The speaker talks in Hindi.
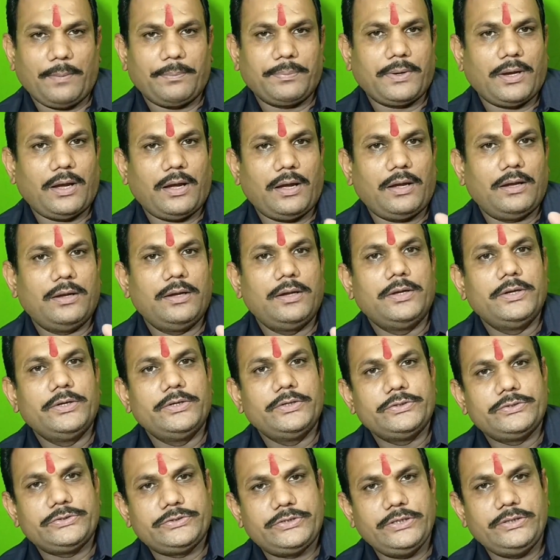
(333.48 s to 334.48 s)
आपका
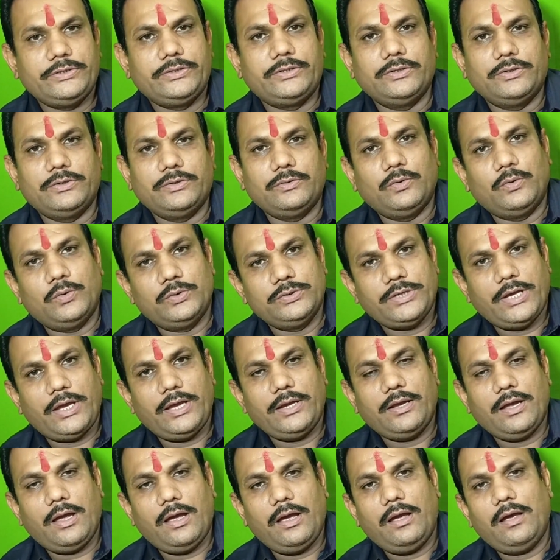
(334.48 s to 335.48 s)
सिद्ध हो
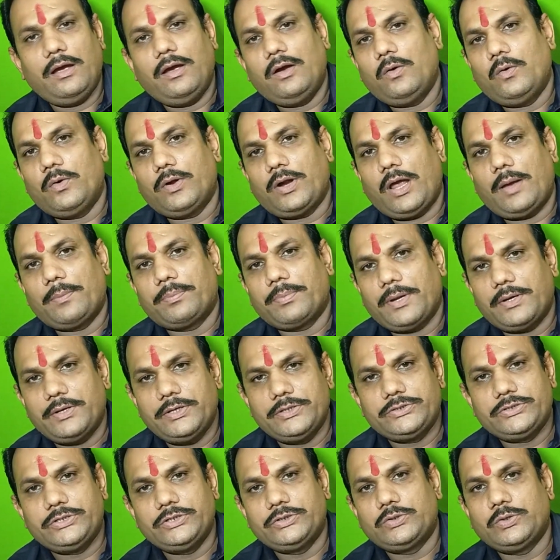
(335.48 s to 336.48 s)
जाएगा और आपका
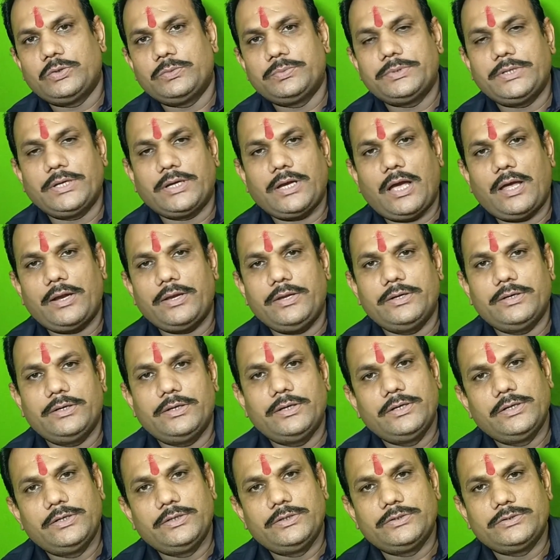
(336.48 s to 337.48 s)
निश्चित रूप से कार्य
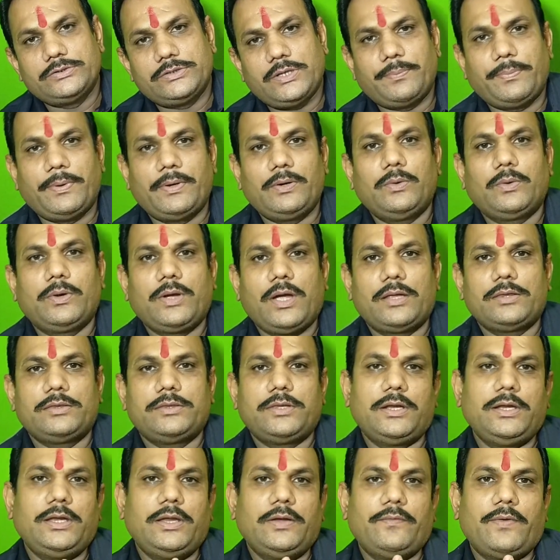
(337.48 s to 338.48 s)
सफल होगा
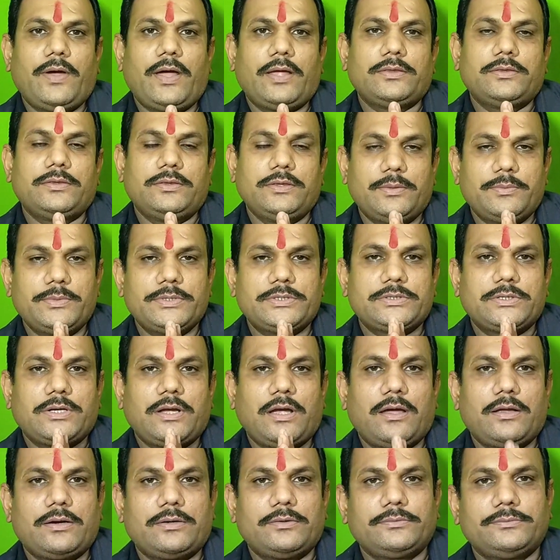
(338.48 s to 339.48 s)
धन्यवाद
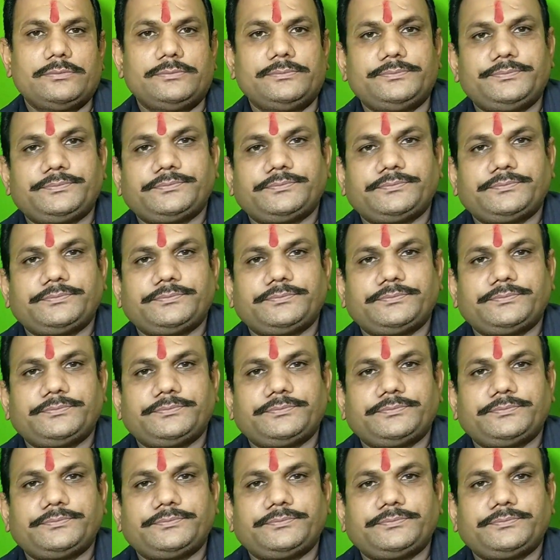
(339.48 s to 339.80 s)
नमस्कार